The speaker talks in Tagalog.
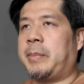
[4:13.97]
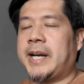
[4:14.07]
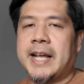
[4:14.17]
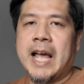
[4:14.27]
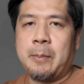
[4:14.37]

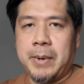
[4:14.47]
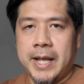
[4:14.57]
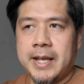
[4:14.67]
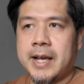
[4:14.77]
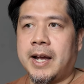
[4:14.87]
Pag nag
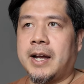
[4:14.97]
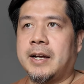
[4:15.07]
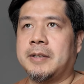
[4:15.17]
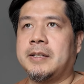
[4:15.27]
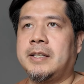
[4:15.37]
apply
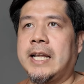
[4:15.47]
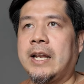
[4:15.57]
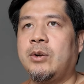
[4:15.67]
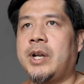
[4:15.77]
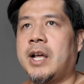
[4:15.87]
ka,
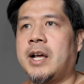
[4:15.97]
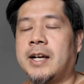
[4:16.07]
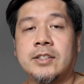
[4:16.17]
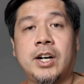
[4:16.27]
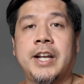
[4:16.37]
lalo na
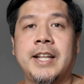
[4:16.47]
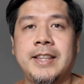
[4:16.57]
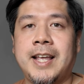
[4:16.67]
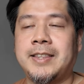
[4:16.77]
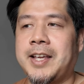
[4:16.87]
ang
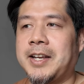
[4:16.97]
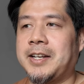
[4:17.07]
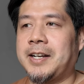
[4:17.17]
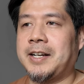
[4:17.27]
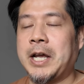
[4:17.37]
target
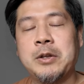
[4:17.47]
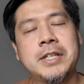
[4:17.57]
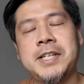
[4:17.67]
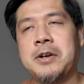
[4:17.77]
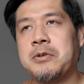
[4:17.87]
natin,
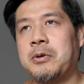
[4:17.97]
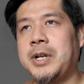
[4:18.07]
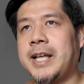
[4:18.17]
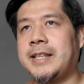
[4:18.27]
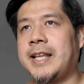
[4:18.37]
ngayon kasi ang
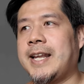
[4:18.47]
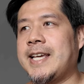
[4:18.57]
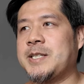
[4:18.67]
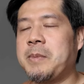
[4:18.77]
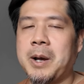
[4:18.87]
goal natin
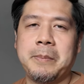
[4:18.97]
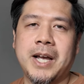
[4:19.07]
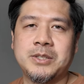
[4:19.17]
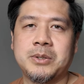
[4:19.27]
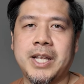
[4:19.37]
is
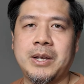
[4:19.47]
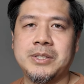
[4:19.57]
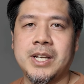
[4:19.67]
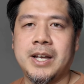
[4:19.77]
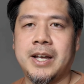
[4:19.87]
makapasok tayo
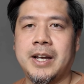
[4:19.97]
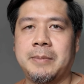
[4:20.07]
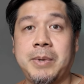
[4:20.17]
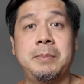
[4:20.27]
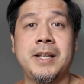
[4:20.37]
sa
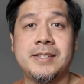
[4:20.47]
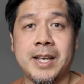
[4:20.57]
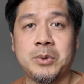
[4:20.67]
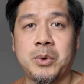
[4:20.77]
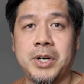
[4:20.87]
public
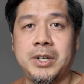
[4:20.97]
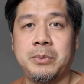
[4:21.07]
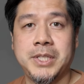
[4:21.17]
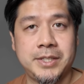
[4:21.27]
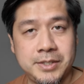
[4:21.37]
sector,
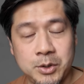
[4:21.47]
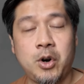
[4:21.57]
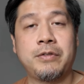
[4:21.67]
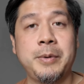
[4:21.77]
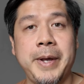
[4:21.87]
which is
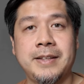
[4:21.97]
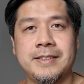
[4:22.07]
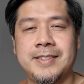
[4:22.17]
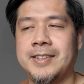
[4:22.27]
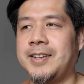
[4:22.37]

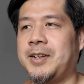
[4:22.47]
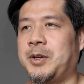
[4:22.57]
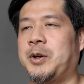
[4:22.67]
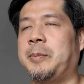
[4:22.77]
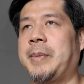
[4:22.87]
government.
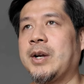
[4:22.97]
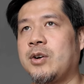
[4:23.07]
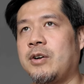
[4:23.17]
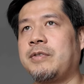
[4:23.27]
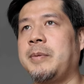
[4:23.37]
No? Pag
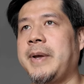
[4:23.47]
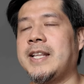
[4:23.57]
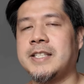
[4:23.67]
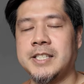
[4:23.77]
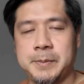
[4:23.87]

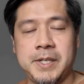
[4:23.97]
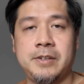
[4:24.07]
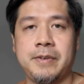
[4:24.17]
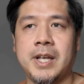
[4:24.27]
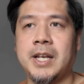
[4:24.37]
government,
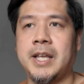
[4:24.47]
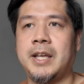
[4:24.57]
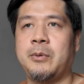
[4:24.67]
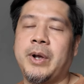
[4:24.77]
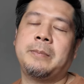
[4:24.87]

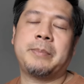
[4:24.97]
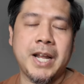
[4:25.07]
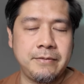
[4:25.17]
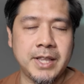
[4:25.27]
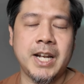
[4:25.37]
specifically, well,
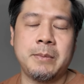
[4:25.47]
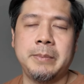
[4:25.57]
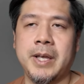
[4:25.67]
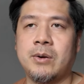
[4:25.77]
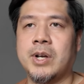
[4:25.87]
private din
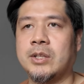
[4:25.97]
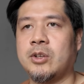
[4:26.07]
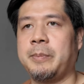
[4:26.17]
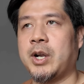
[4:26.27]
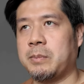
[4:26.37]
naman meron
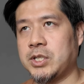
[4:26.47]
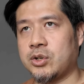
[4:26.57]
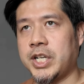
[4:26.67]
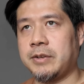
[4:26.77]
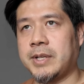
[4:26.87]
ganito, pero
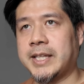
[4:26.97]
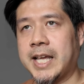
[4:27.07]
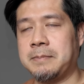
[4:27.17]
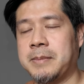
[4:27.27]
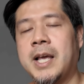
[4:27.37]
majority of the
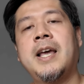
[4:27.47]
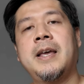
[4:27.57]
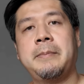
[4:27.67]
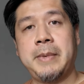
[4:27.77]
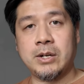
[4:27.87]
time,
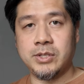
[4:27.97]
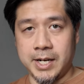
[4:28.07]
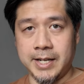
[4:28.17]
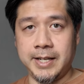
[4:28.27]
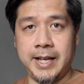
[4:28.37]
meron
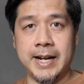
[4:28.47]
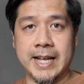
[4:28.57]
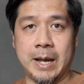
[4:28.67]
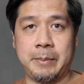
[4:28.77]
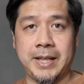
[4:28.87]
silang
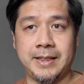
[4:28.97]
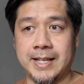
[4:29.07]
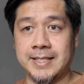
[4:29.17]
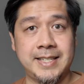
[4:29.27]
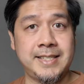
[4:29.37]
ginagamit
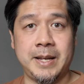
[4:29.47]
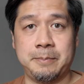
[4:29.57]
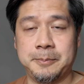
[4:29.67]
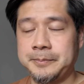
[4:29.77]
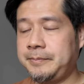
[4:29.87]
na
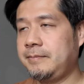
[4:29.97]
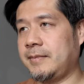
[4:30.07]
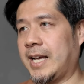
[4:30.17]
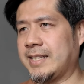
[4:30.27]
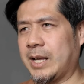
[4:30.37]
system.
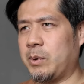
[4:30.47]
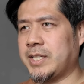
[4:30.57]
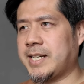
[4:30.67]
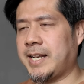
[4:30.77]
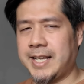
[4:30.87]
Ang
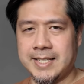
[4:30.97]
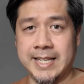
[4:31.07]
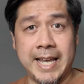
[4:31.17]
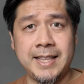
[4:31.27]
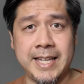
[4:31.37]
tawag dyan
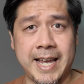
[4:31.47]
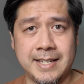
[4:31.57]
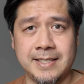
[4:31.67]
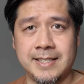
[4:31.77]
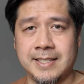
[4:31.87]
is
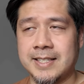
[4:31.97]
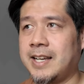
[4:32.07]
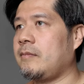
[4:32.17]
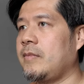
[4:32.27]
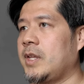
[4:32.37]
ATS.
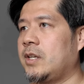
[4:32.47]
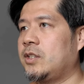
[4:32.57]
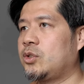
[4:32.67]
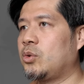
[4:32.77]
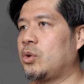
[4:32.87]

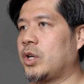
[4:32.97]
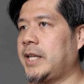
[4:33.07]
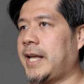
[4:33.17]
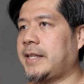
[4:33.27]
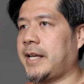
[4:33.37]
So,
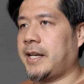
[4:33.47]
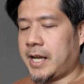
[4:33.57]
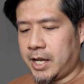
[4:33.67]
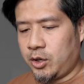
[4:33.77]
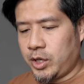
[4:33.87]
Google
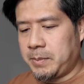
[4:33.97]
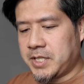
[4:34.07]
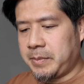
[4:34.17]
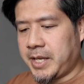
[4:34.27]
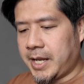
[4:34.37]
natin. Anong
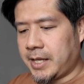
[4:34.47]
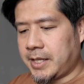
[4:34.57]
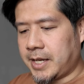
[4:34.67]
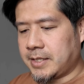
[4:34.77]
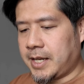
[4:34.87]
ibig sabihin ng
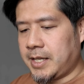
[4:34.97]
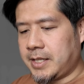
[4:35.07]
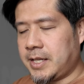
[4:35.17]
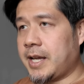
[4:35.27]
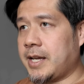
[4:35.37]
ATS?
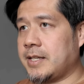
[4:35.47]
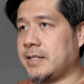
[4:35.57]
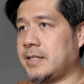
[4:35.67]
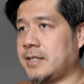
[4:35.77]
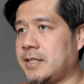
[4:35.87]

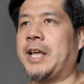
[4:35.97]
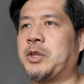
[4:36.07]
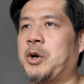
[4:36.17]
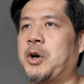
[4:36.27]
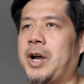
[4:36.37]
ATS,
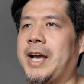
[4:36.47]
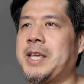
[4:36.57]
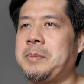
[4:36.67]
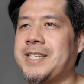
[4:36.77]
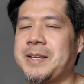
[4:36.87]
Ito, ang
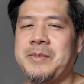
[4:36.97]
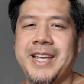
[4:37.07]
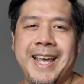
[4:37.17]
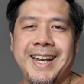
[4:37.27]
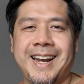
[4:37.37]
ibig
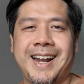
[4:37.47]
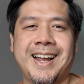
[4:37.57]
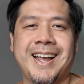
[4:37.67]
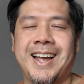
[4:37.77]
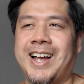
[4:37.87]
sabihin
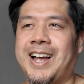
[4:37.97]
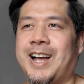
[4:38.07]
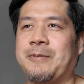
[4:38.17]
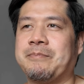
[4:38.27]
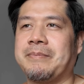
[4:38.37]
ng uh,
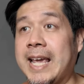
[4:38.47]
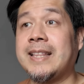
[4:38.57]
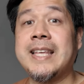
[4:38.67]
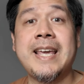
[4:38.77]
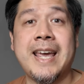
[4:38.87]
ah,
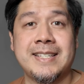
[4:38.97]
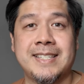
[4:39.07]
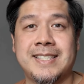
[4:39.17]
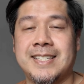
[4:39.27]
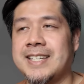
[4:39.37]

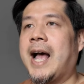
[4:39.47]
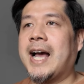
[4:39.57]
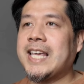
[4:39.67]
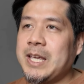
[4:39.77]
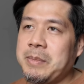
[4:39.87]
ATS.
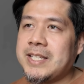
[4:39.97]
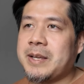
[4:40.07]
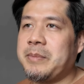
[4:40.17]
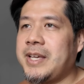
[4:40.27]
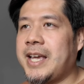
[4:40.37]
Ang ibig
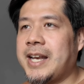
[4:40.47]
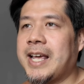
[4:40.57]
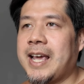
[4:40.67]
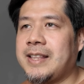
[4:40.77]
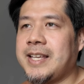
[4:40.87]
sabihin
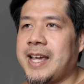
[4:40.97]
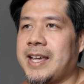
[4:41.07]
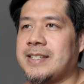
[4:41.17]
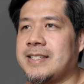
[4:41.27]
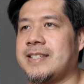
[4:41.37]
ng
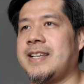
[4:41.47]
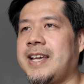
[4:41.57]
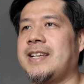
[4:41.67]
ATS